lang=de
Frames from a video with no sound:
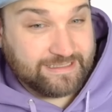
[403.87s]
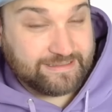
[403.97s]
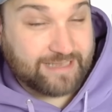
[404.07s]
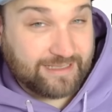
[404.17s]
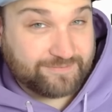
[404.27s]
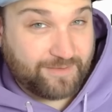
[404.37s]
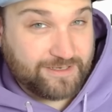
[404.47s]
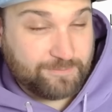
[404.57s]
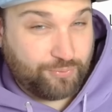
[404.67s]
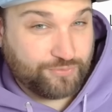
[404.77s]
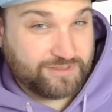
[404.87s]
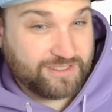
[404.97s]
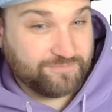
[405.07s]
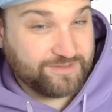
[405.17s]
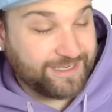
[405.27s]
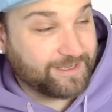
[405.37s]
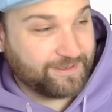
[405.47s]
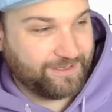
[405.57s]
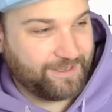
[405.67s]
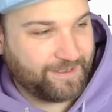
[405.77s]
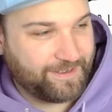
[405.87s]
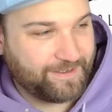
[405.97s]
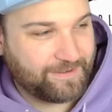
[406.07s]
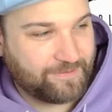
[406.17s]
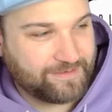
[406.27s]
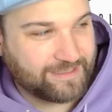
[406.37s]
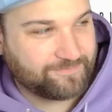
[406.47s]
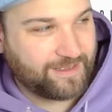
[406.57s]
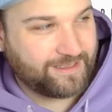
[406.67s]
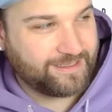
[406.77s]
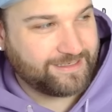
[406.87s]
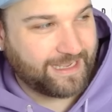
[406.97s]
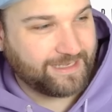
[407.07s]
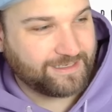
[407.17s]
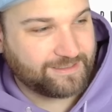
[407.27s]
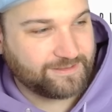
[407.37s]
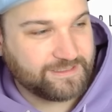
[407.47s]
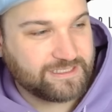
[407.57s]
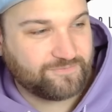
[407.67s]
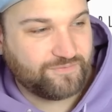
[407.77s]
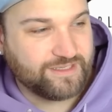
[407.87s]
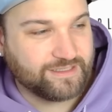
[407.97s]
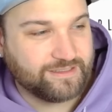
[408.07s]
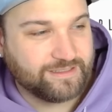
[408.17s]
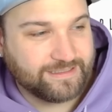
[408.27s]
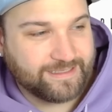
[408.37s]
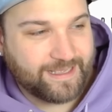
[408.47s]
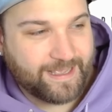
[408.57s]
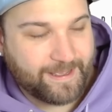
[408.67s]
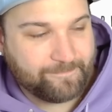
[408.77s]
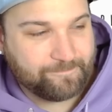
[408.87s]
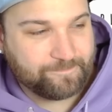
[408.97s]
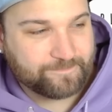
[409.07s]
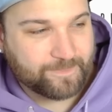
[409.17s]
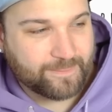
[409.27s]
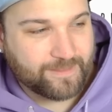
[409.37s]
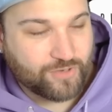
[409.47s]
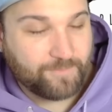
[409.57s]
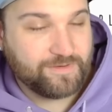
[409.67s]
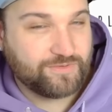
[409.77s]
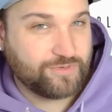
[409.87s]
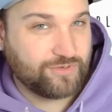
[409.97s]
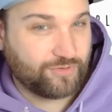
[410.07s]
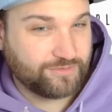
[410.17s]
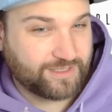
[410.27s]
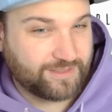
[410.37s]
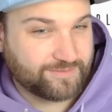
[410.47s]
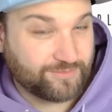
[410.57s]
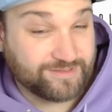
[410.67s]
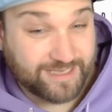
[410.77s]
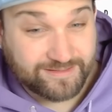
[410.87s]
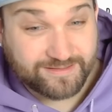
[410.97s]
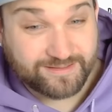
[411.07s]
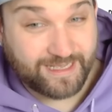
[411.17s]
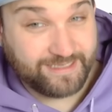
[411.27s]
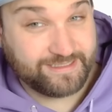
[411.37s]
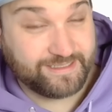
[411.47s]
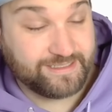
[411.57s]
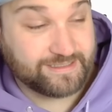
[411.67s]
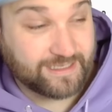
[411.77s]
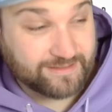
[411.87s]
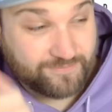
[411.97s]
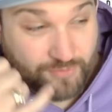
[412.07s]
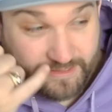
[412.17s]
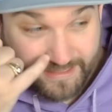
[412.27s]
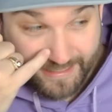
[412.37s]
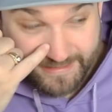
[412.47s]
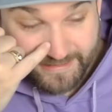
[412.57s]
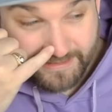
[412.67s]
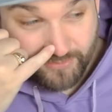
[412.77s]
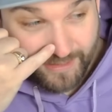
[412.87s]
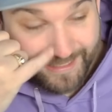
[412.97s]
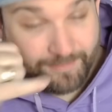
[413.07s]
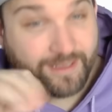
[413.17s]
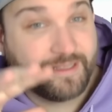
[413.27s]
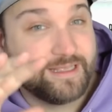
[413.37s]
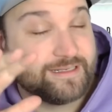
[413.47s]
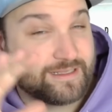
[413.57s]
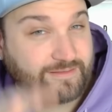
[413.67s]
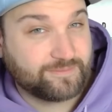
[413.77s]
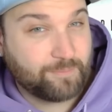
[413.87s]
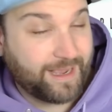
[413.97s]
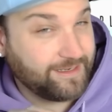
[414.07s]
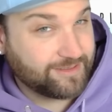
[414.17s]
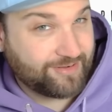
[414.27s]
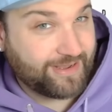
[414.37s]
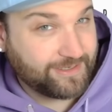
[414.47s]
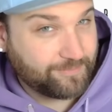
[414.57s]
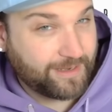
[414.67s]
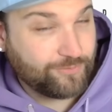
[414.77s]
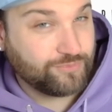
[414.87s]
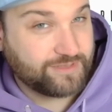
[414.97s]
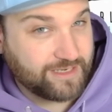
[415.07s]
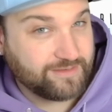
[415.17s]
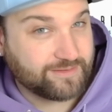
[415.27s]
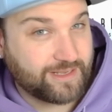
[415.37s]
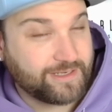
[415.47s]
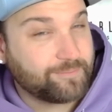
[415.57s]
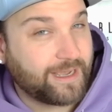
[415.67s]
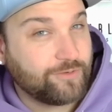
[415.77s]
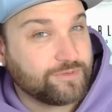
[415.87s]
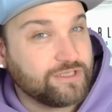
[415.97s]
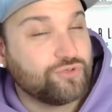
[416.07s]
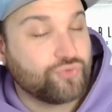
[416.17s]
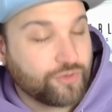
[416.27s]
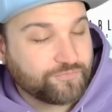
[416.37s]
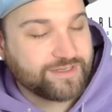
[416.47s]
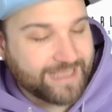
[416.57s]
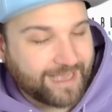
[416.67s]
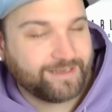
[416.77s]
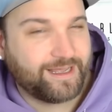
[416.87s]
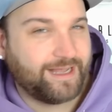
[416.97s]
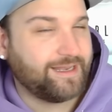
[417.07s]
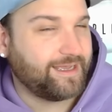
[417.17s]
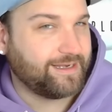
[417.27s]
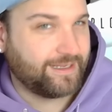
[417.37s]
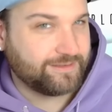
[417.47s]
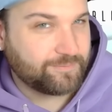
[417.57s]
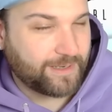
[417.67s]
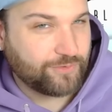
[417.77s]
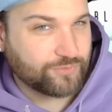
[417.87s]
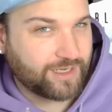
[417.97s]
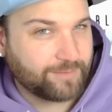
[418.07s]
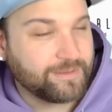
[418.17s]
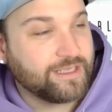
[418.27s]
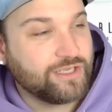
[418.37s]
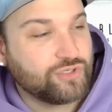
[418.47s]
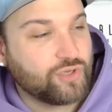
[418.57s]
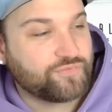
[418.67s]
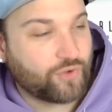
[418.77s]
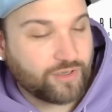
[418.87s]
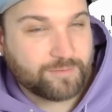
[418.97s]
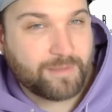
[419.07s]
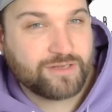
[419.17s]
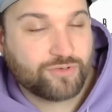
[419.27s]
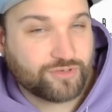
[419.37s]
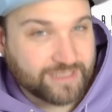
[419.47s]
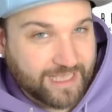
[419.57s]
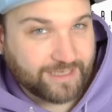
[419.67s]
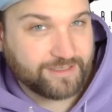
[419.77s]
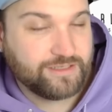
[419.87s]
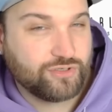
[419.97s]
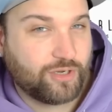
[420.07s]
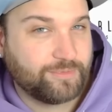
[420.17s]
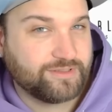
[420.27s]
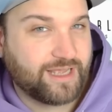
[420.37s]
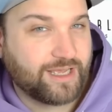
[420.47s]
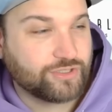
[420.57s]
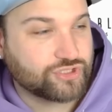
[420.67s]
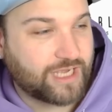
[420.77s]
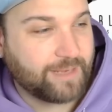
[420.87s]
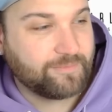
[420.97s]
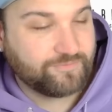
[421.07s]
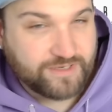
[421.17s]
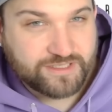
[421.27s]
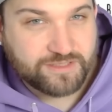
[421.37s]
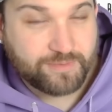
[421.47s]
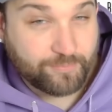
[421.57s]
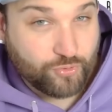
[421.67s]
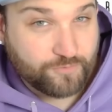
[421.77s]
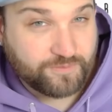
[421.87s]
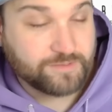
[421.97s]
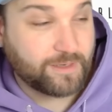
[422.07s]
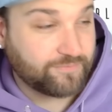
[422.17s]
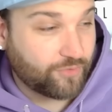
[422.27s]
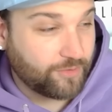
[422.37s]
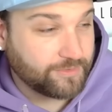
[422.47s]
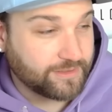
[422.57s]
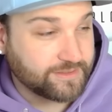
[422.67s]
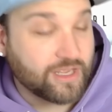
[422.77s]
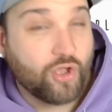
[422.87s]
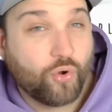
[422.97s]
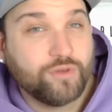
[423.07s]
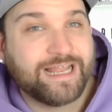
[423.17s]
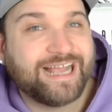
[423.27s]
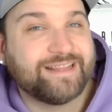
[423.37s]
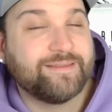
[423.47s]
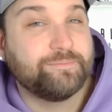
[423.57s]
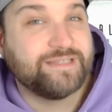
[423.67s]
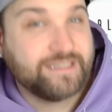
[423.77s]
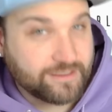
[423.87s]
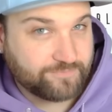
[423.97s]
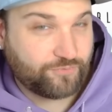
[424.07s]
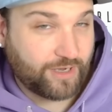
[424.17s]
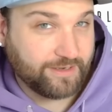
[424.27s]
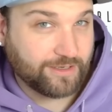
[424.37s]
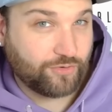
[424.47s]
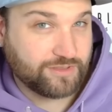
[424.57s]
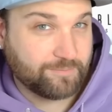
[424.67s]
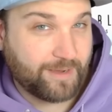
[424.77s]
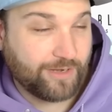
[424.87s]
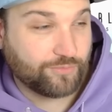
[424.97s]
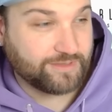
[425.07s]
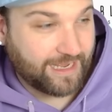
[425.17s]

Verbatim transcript: Das waren die positiven Dinge. Und das war leider nicht viel. Ähm, Kommen wir zu den Kontras und das ist reichlich, das ist wirklich reichlich. Noch einmal, das ist meine kleine Meinung, Dannys kleine Meinung. Ihr dürft gerne alle eine andere Meinung haben. Ihr dürft eure Meinung auch gerne in die Kommentare schreiben. Wichtig, bleibt höflich, bleibt freundlich und akzeptiert vor allen Dingen auch die Meinung der